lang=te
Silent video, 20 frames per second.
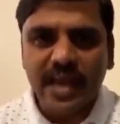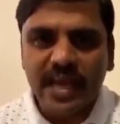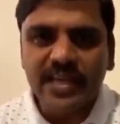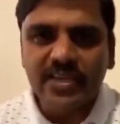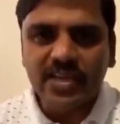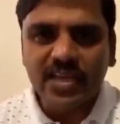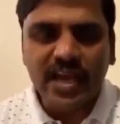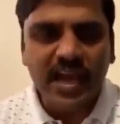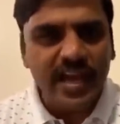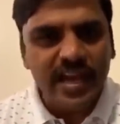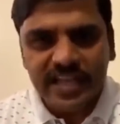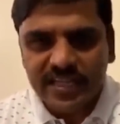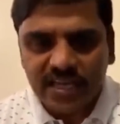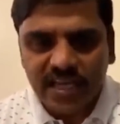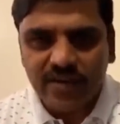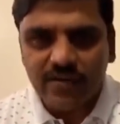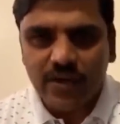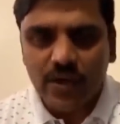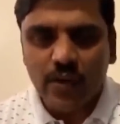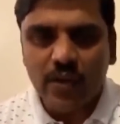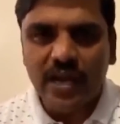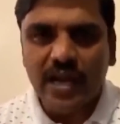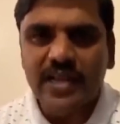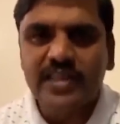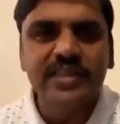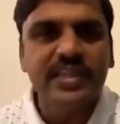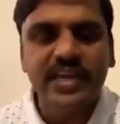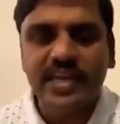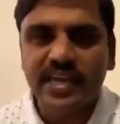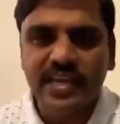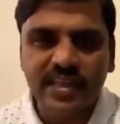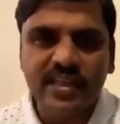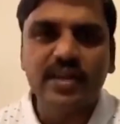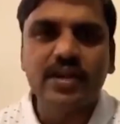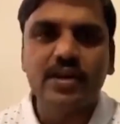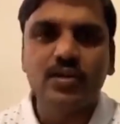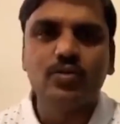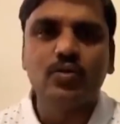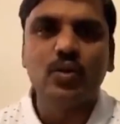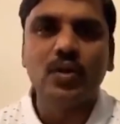నైతిక అనైతిక విలువలు కానీ
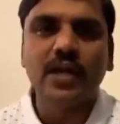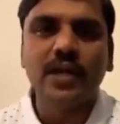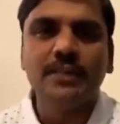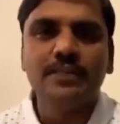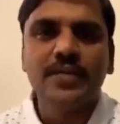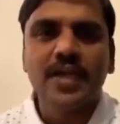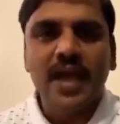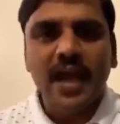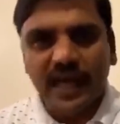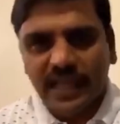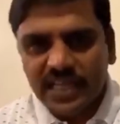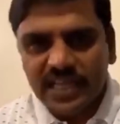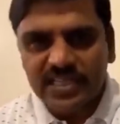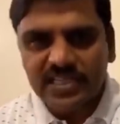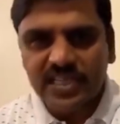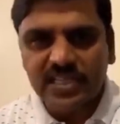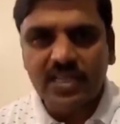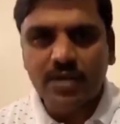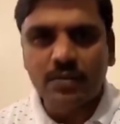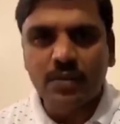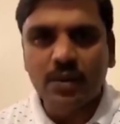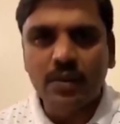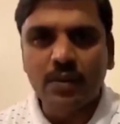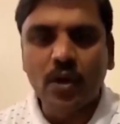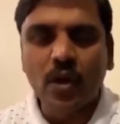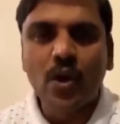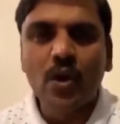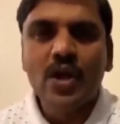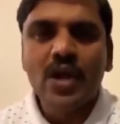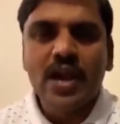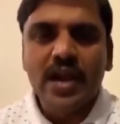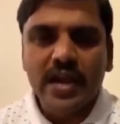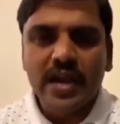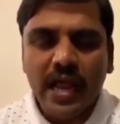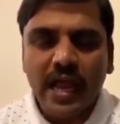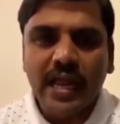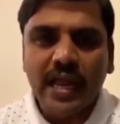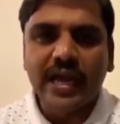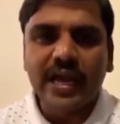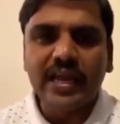తెలియలేదని అడుగుతున్నా అదే సందర్భంలో
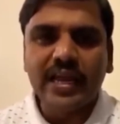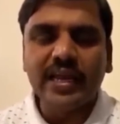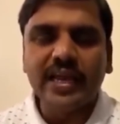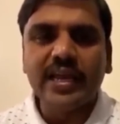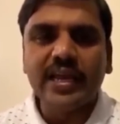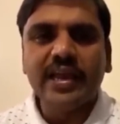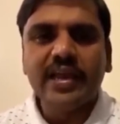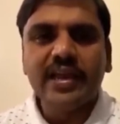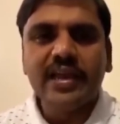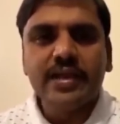నలుగురికి